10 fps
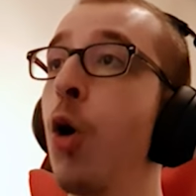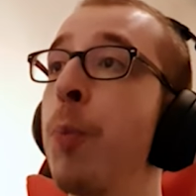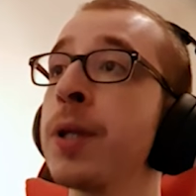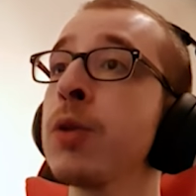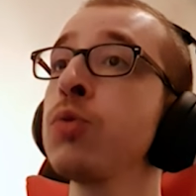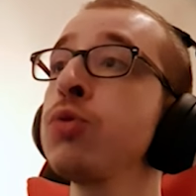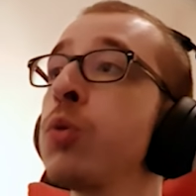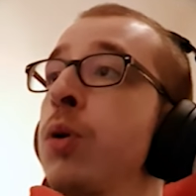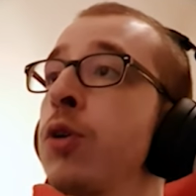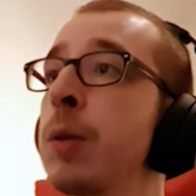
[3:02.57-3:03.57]
ho portato tutto
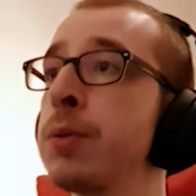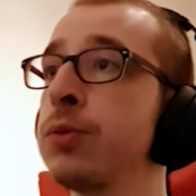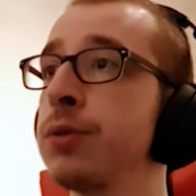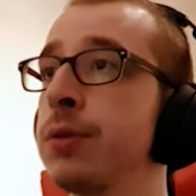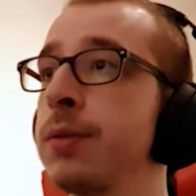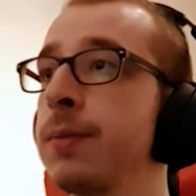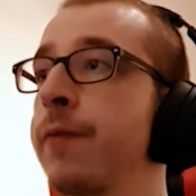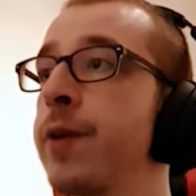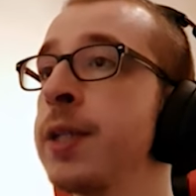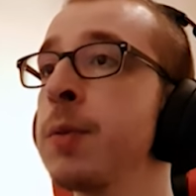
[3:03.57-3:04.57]
quello che ho potuto.
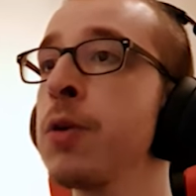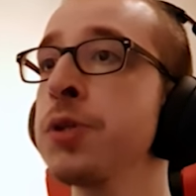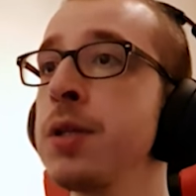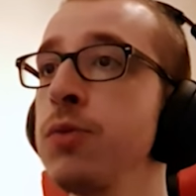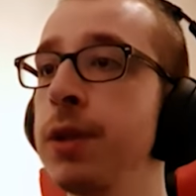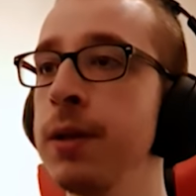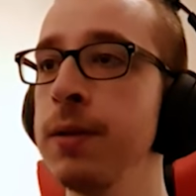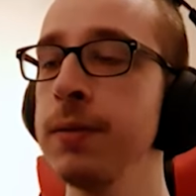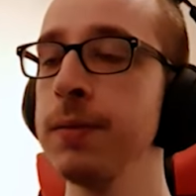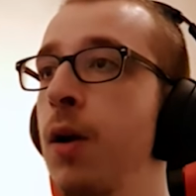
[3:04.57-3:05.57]
Vedete qualcosa di utile?
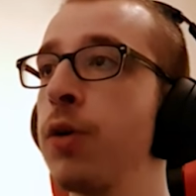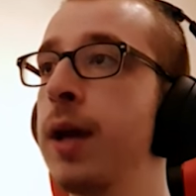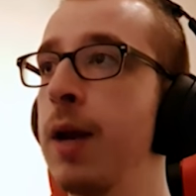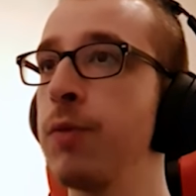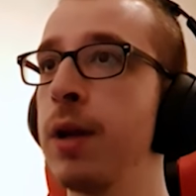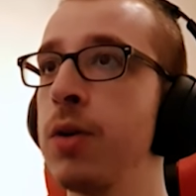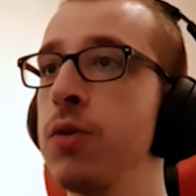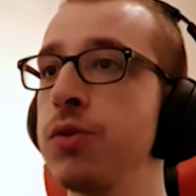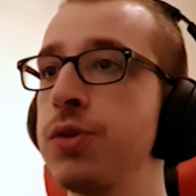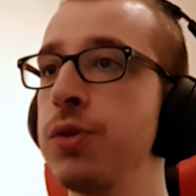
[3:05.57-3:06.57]
Ok, un
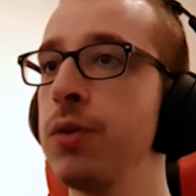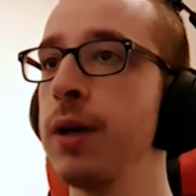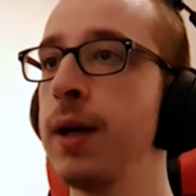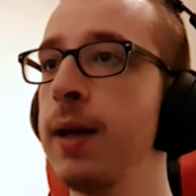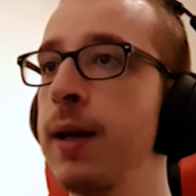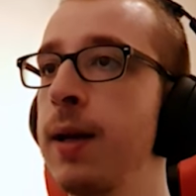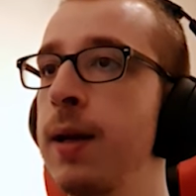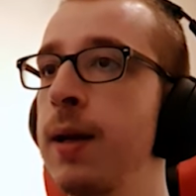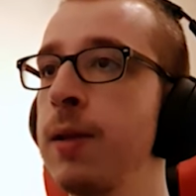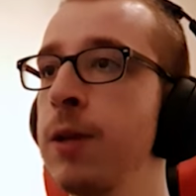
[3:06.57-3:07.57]
negozio.
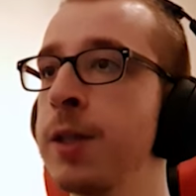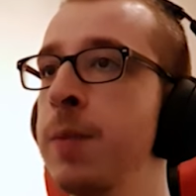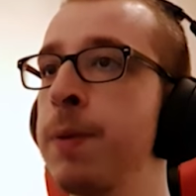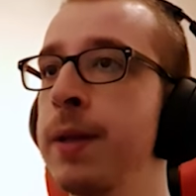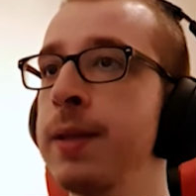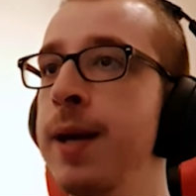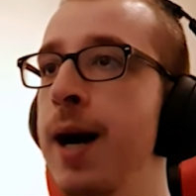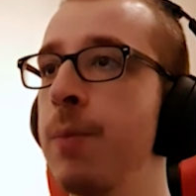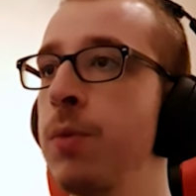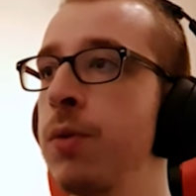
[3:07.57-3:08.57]
Eh, allora ci
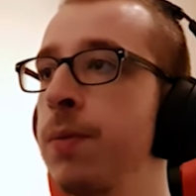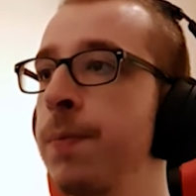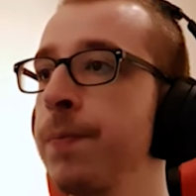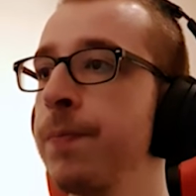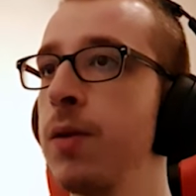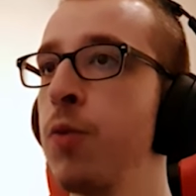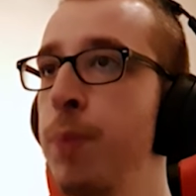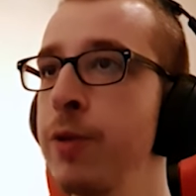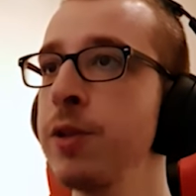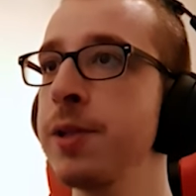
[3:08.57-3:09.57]
prendiamo un
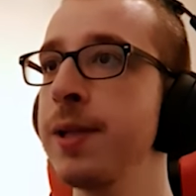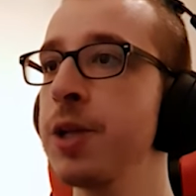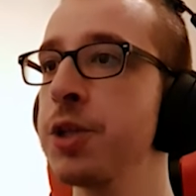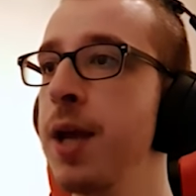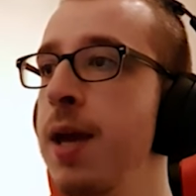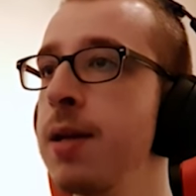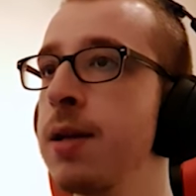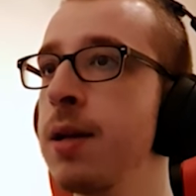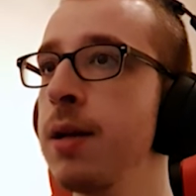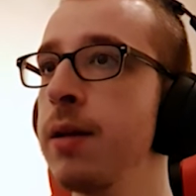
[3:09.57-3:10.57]
paio di sella
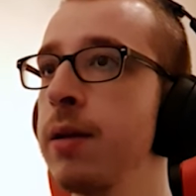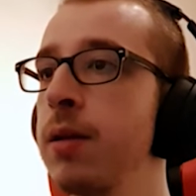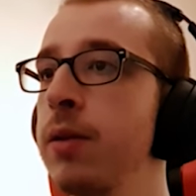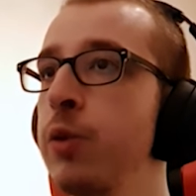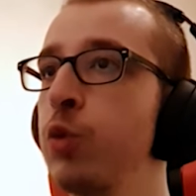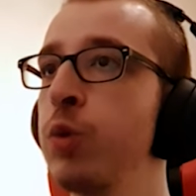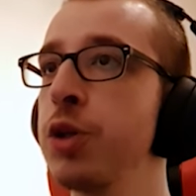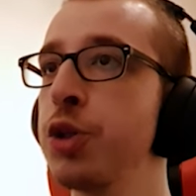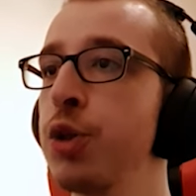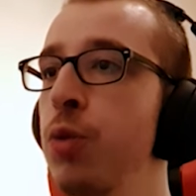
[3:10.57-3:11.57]
shake, due
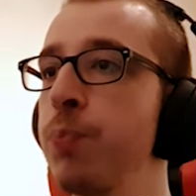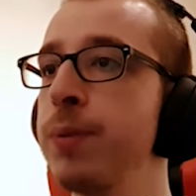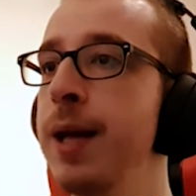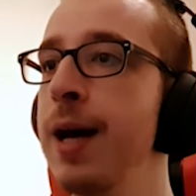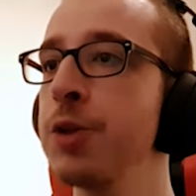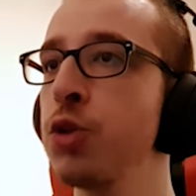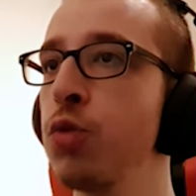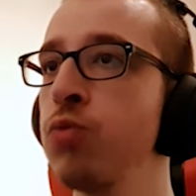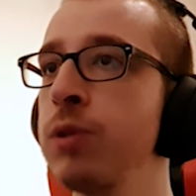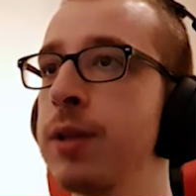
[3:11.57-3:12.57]
sciroppi d'acero,
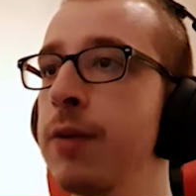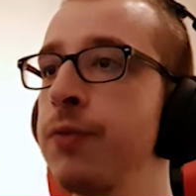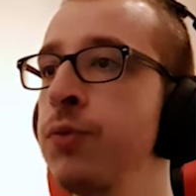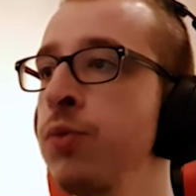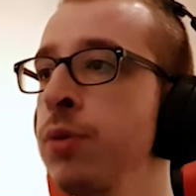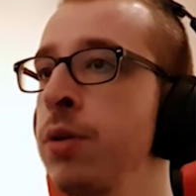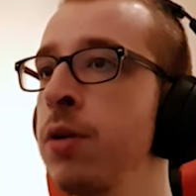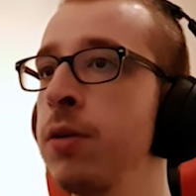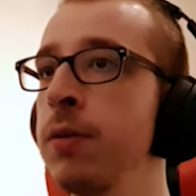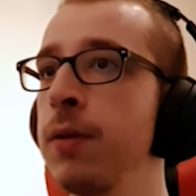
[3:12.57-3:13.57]
un
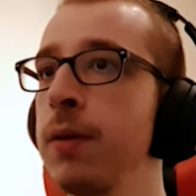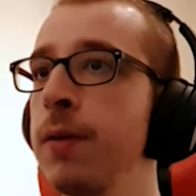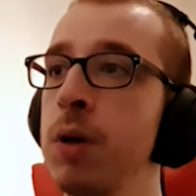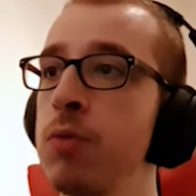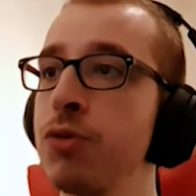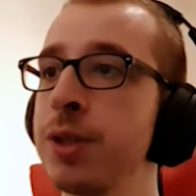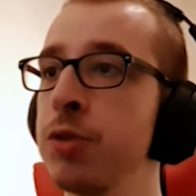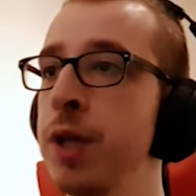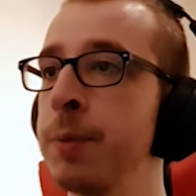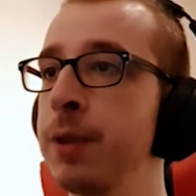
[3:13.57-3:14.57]
ultrafungo. Uno stato
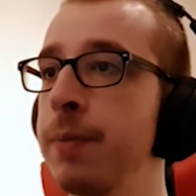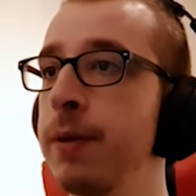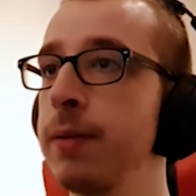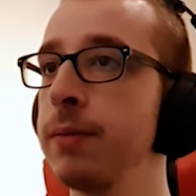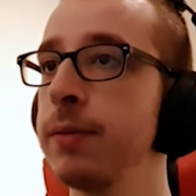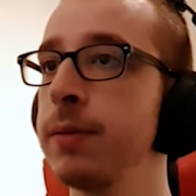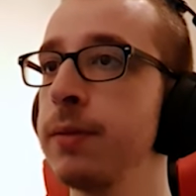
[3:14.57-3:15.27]
shake potrebbe...